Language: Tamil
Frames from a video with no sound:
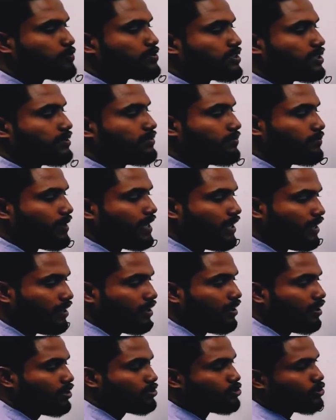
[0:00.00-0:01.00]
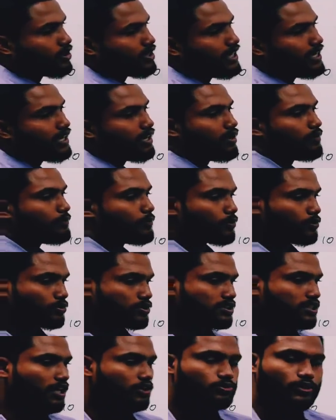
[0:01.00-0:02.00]
ஆப்ஷன் பி ஸோ கிளியராக
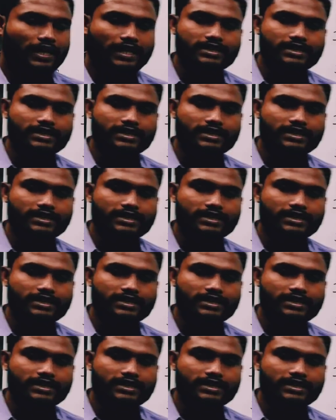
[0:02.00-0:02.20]
புரிஞ்சா ஸோ